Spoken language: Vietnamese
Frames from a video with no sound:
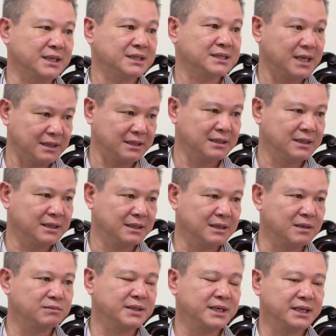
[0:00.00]
trả dần
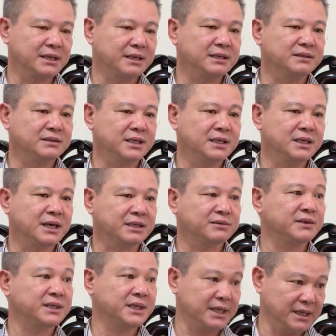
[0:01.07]
gốc khi đến đến hạn
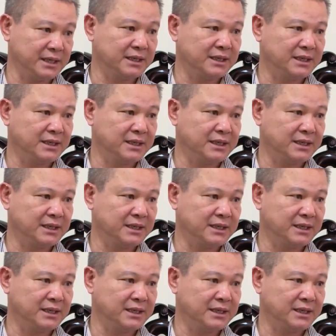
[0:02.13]
vườn kỳ